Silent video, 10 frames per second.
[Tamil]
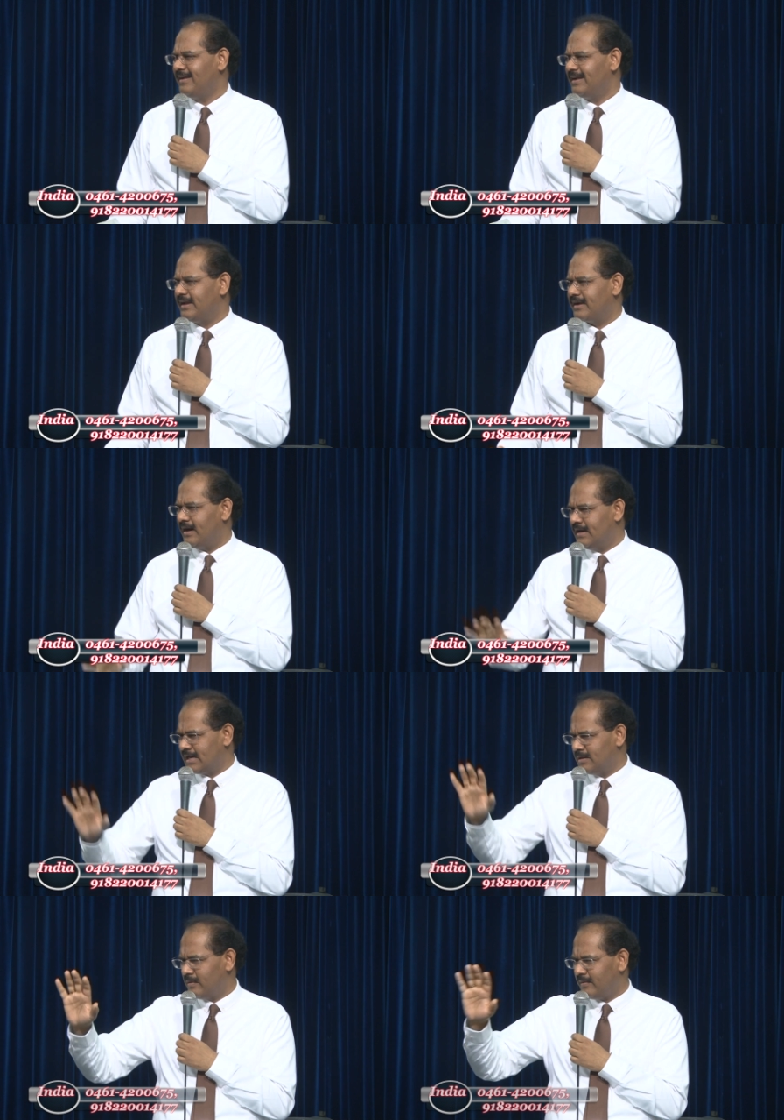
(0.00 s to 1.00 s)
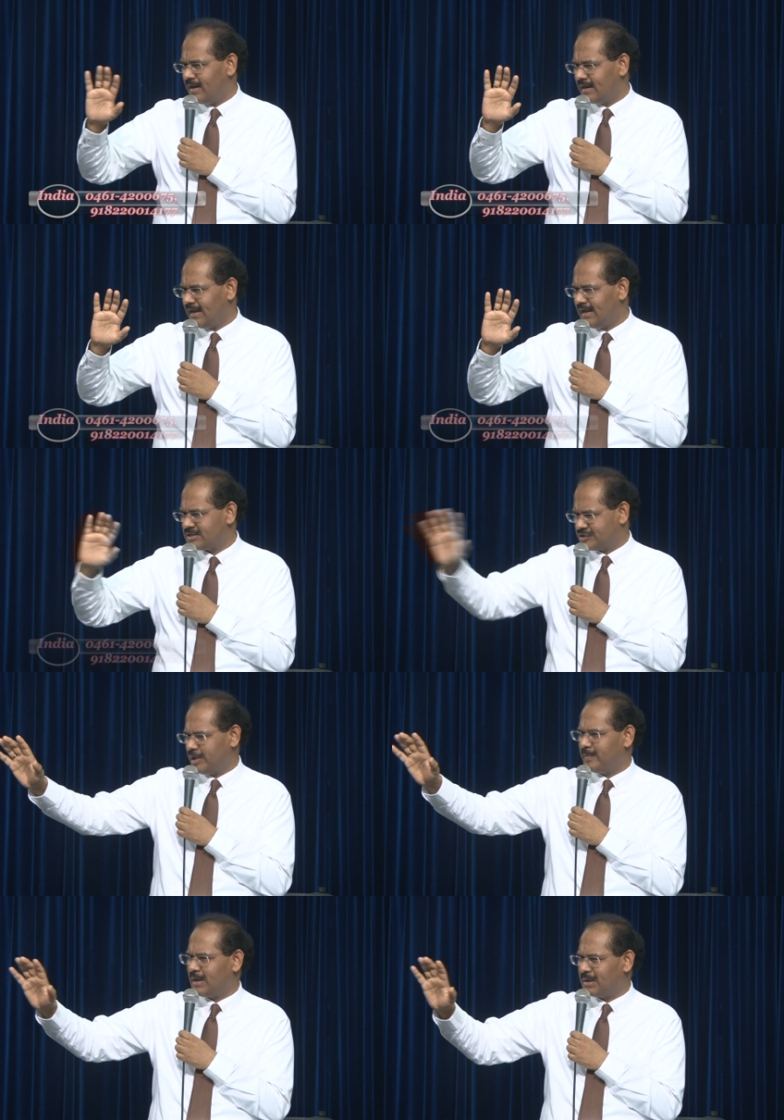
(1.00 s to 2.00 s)
இன்னைக்கு ஆண்டு நம்ம வாழ்க்கையில்
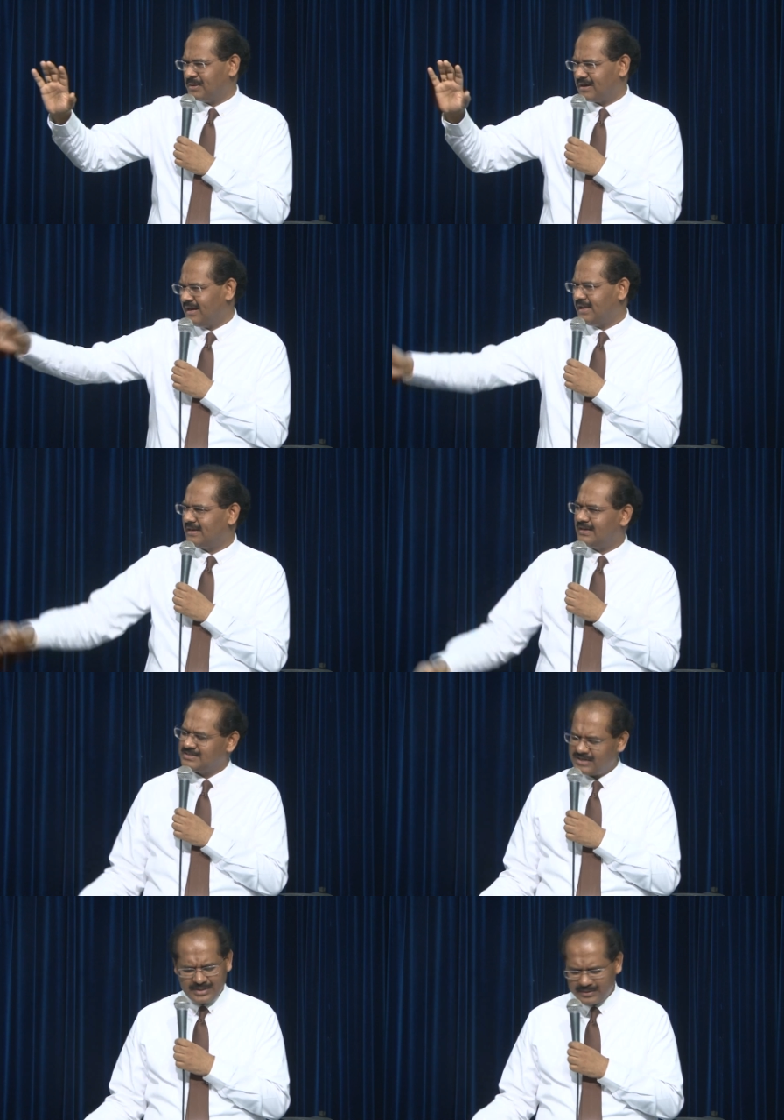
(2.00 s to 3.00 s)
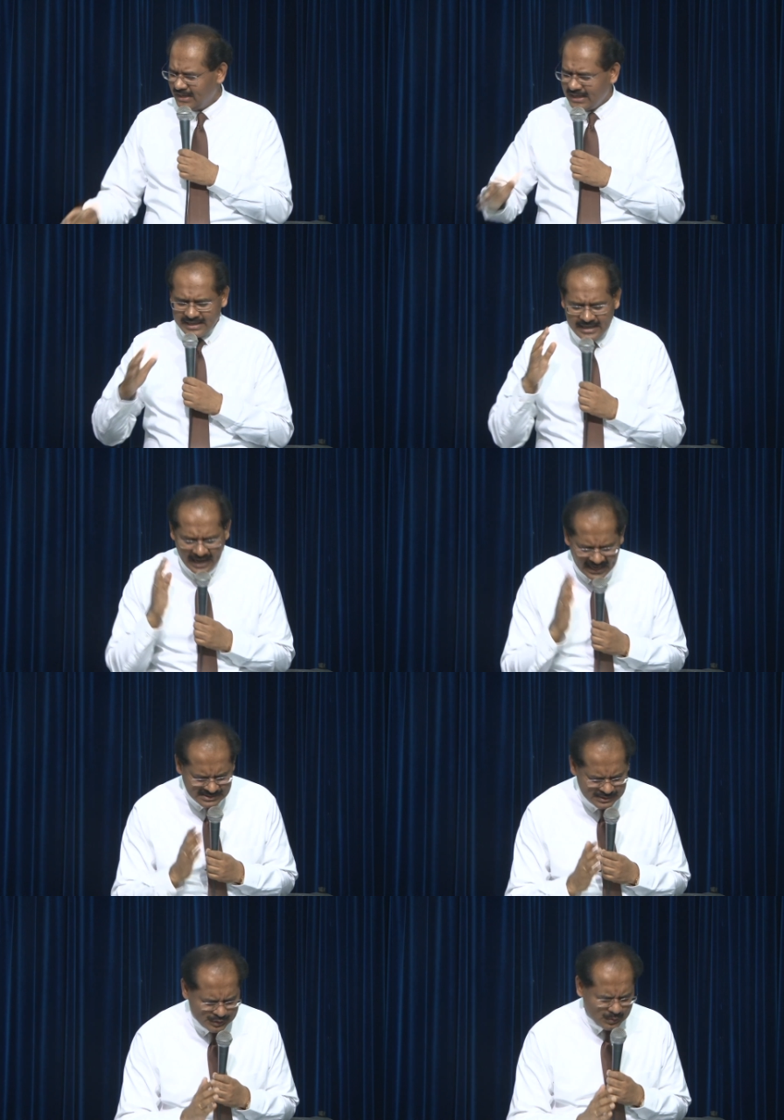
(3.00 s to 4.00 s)
அசைபாடான காரியங்களை செய்யணும் ஹி
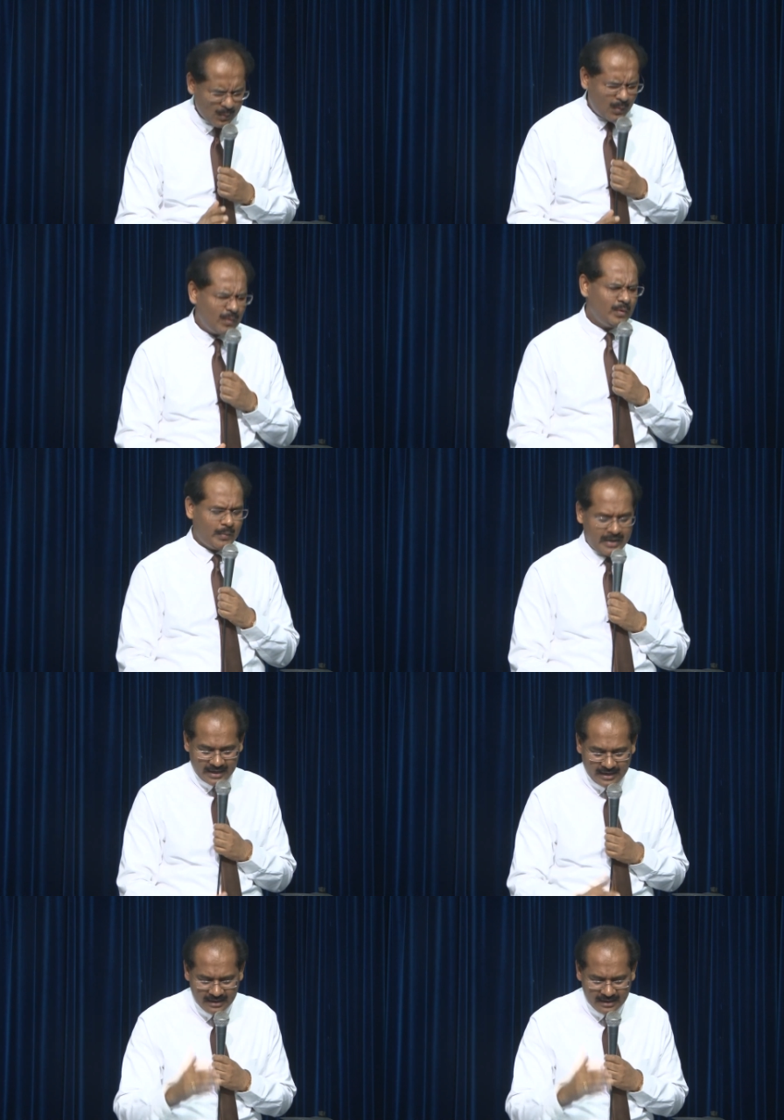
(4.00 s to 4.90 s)
ஹேஸ் இஸ் ஓன் வே